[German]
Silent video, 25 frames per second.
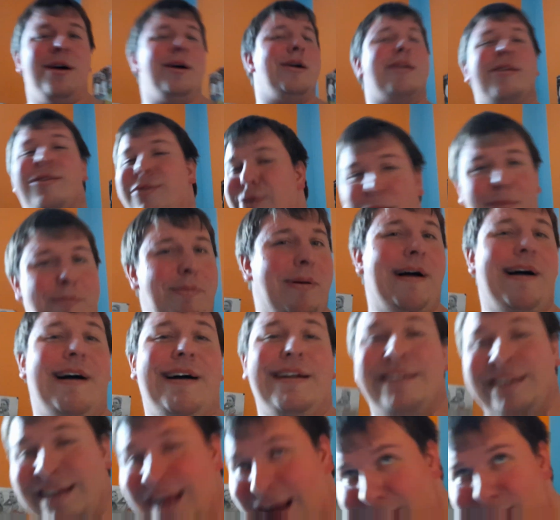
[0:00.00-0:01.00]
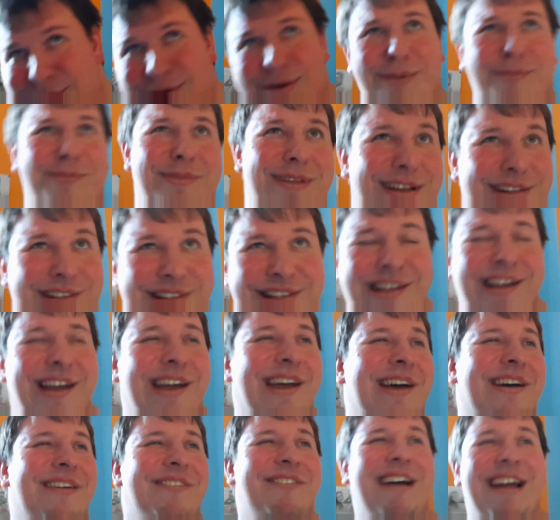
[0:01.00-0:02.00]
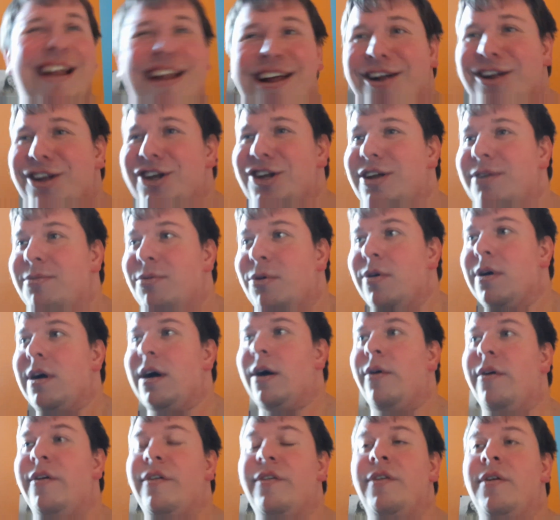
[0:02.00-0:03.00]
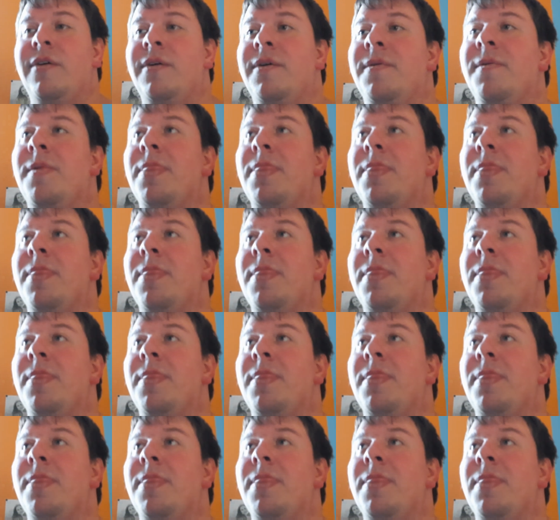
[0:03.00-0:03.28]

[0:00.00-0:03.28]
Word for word: Super, da kommt jetzt Weihnachtsstimmung auf.